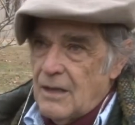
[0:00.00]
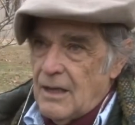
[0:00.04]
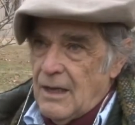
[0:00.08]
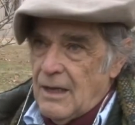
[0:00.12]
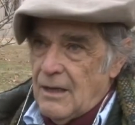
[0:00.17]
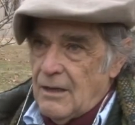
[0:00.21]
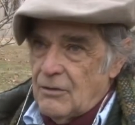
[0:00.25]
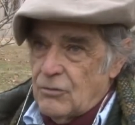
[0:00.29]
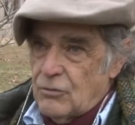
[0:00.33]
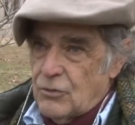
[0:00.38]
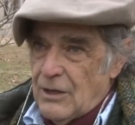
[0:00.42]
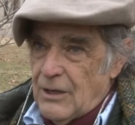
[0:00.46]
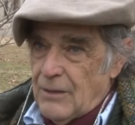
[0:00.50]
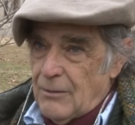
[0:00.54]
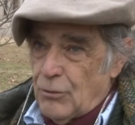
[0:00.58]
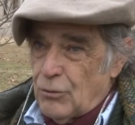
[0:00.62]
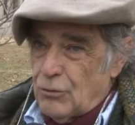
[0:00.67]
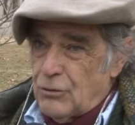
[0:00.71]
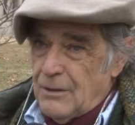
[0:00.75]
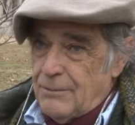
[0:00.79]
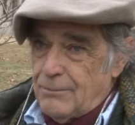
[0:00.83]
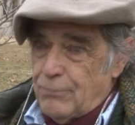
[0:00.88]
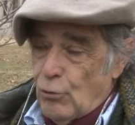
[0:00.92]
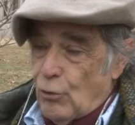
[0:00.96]
eh, o sea, el
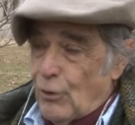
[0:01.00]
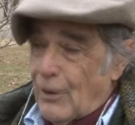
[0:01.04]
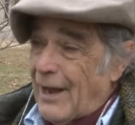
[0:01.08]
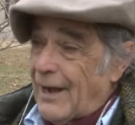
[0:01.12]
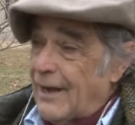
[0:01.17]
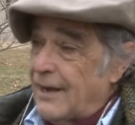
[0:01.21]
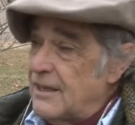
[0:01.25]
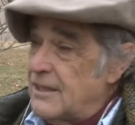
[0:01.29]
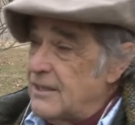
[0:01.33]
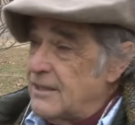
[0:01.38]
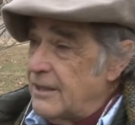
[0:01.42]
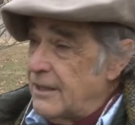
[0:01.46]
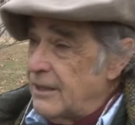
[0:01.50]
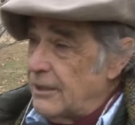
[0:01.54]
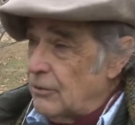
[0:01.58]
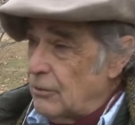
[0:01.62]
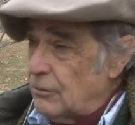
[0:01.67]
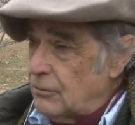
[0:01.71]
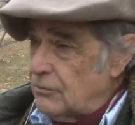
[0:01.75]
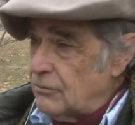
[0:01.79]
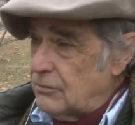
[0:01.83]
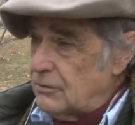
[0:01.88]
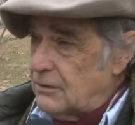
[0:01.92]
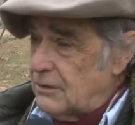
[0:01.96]
biotipo carnicero,